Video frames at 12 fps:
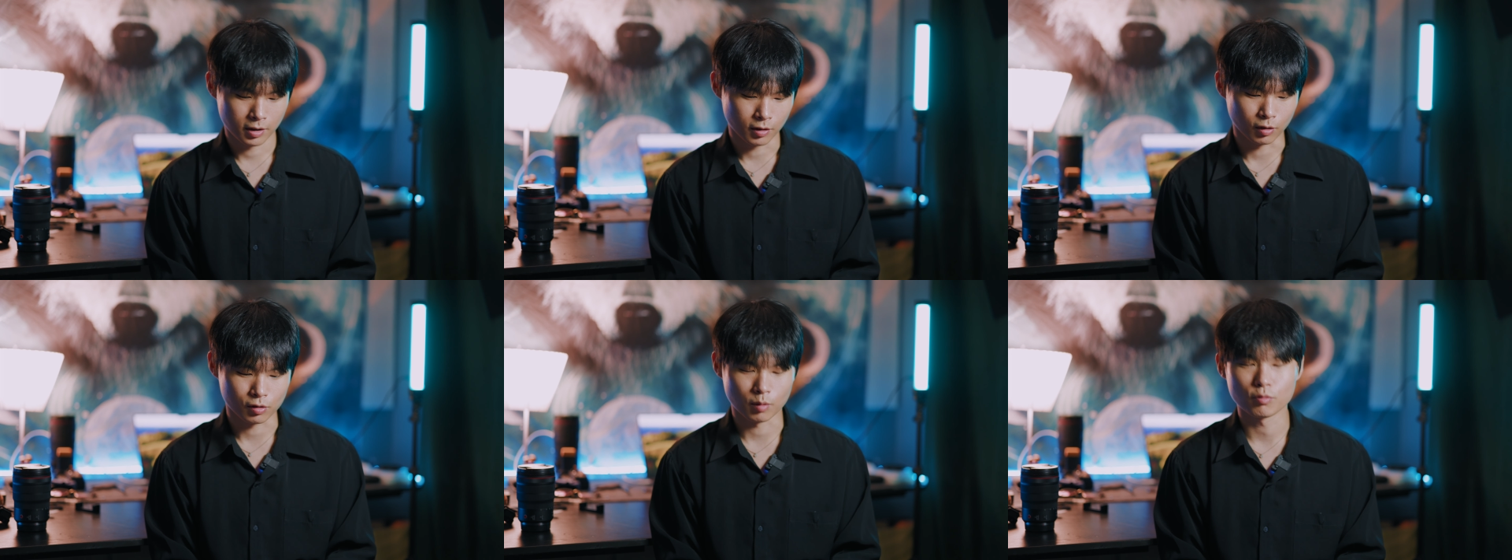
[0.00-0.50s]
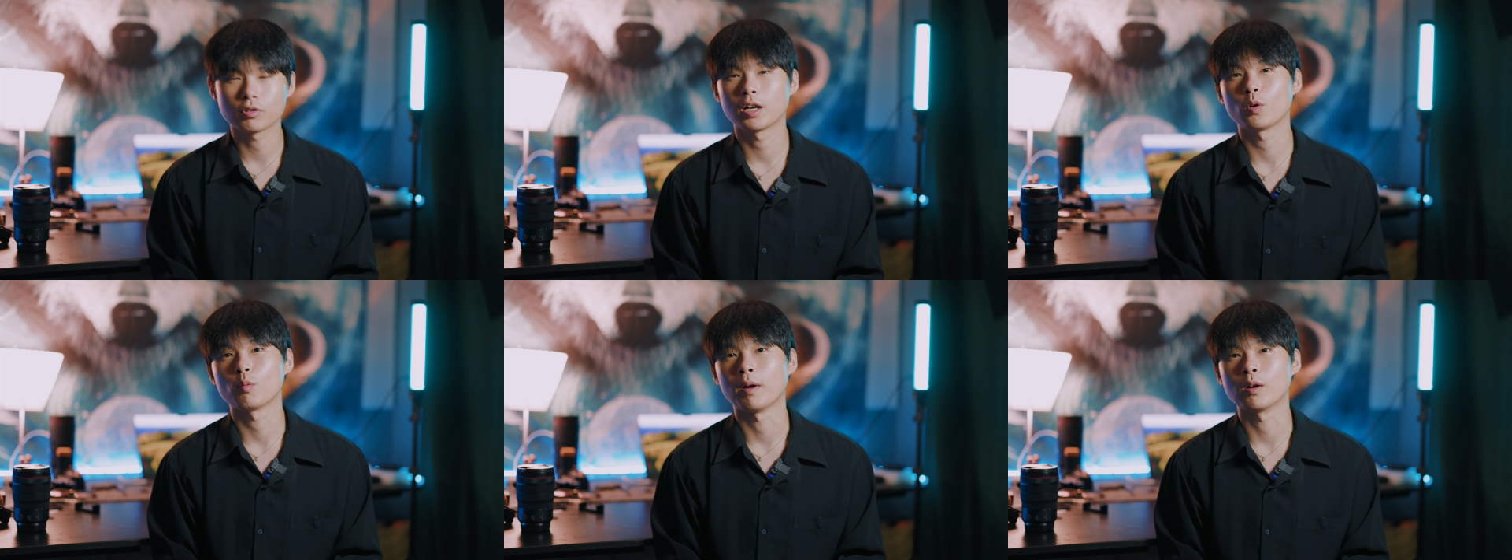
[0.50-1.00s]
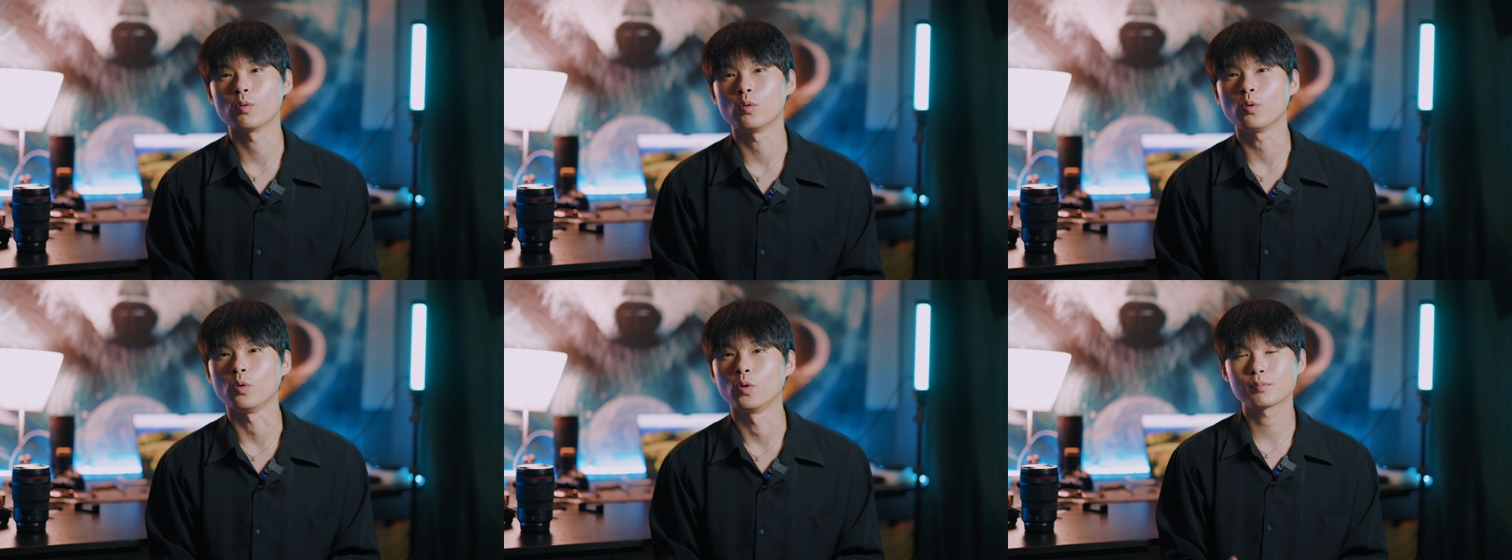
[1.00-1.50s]
어, 전문가용
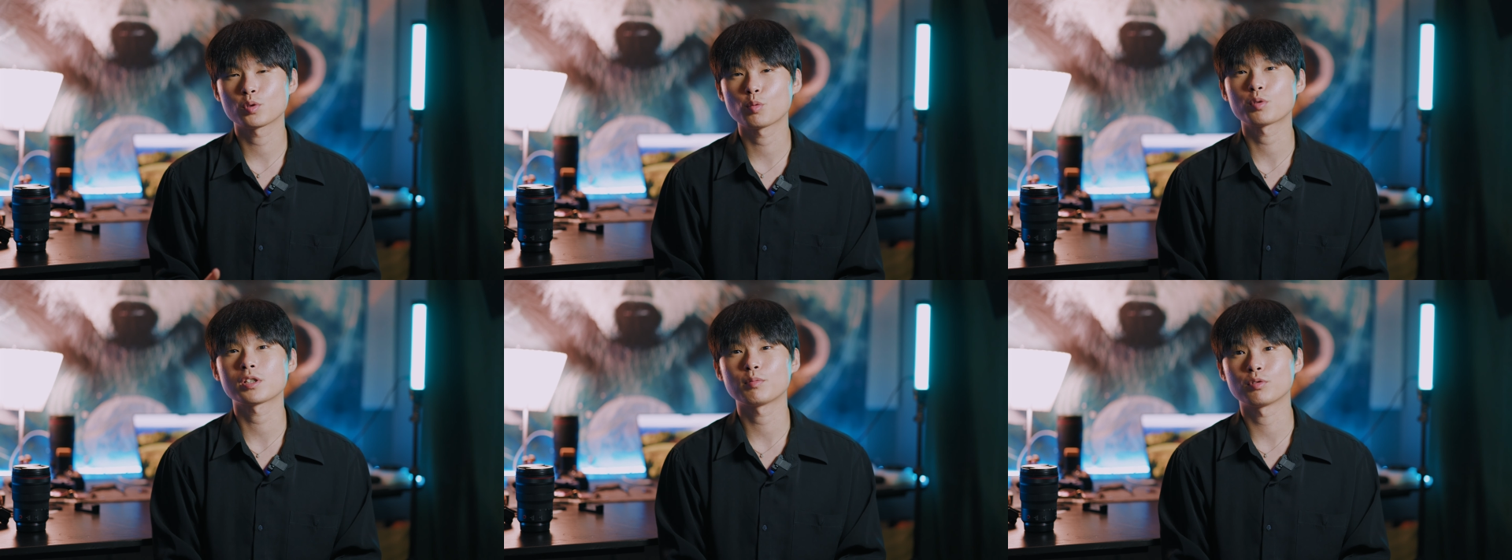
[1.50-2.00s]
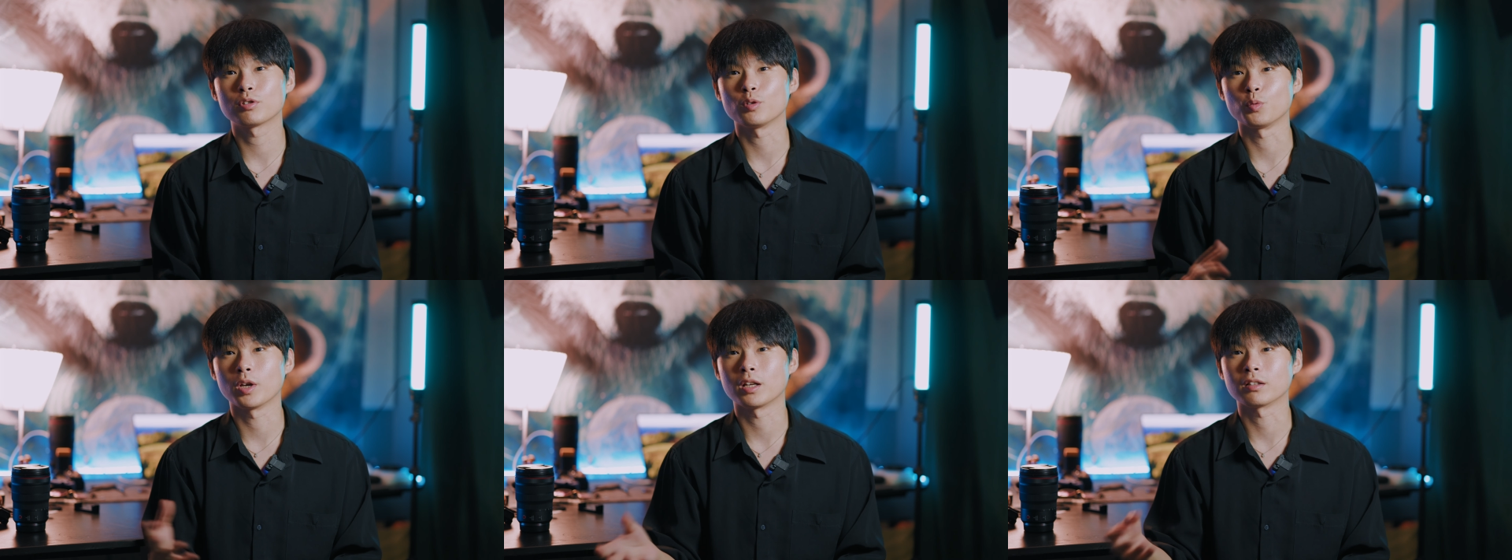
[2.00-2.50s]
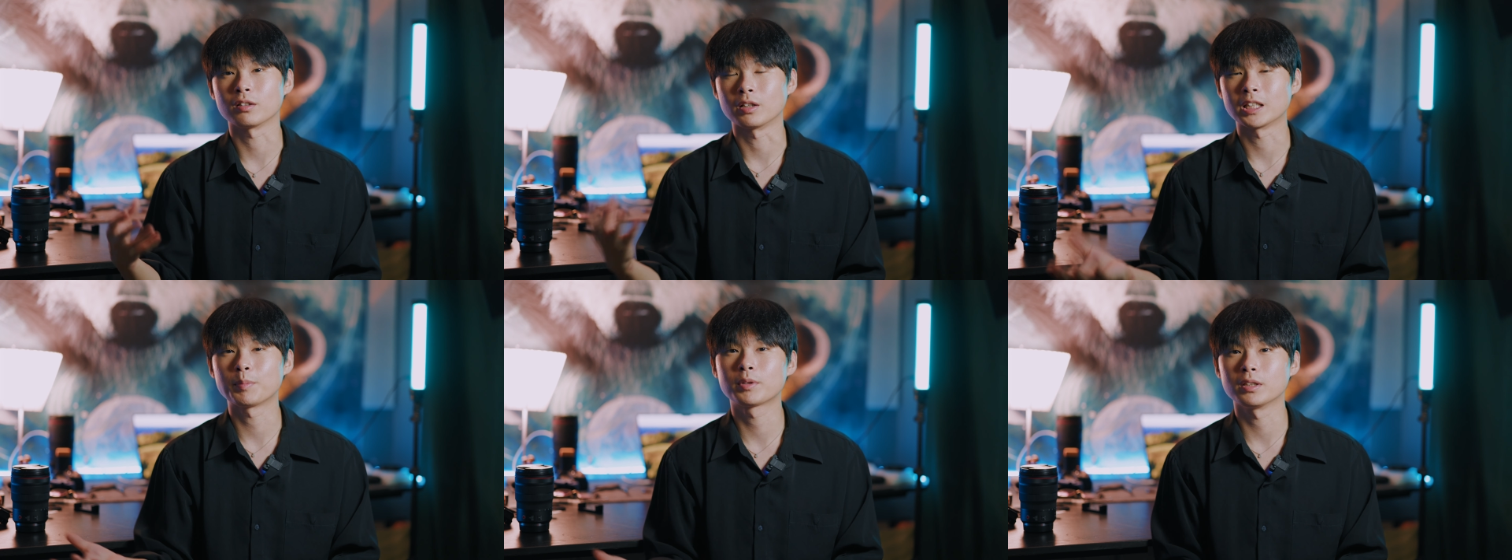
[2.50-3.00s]
말고 초보자분들을 위한
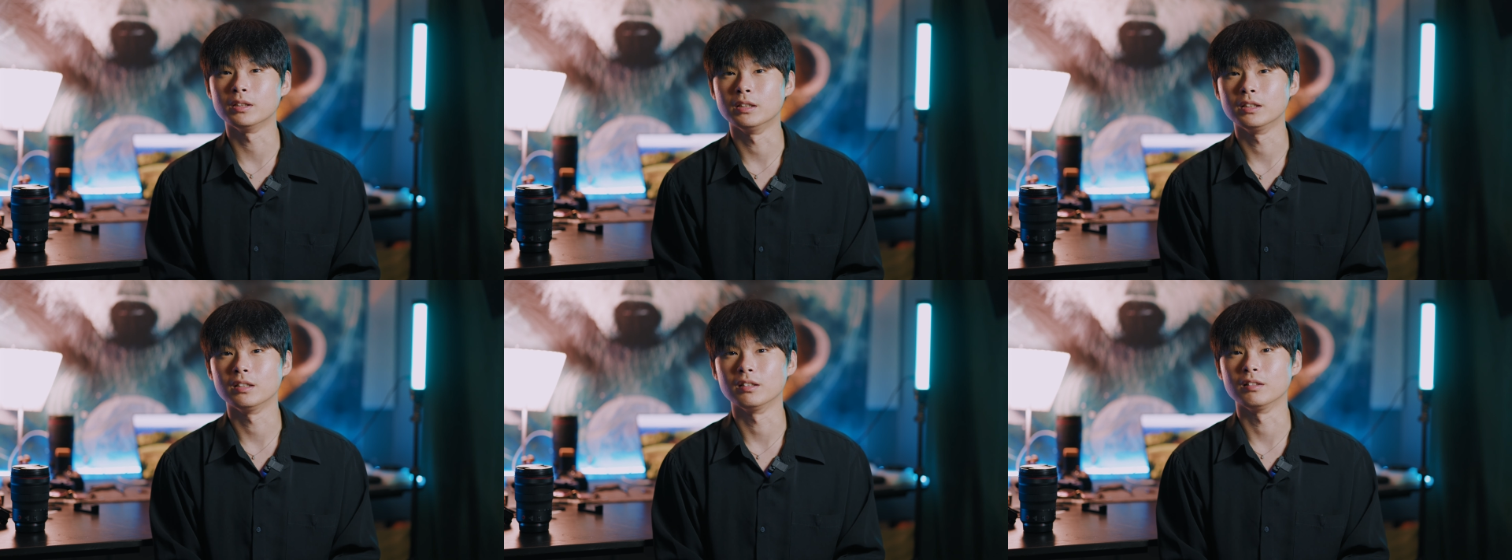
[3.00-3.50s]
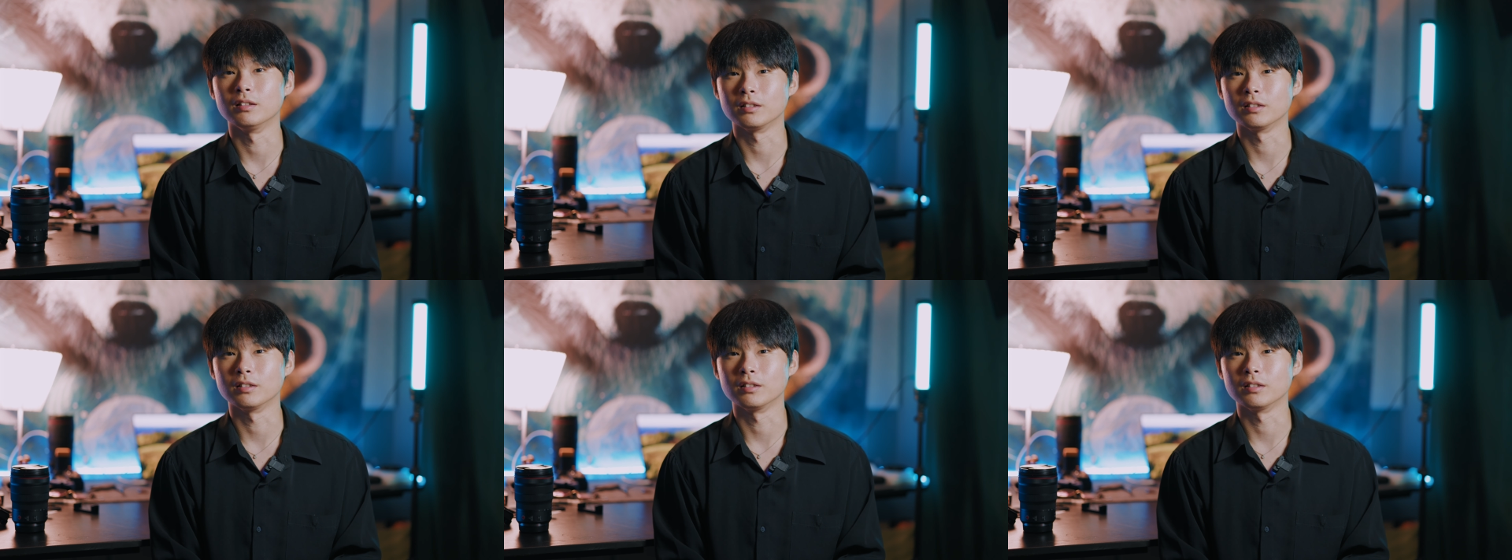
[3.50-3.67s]
그런 팁들 음,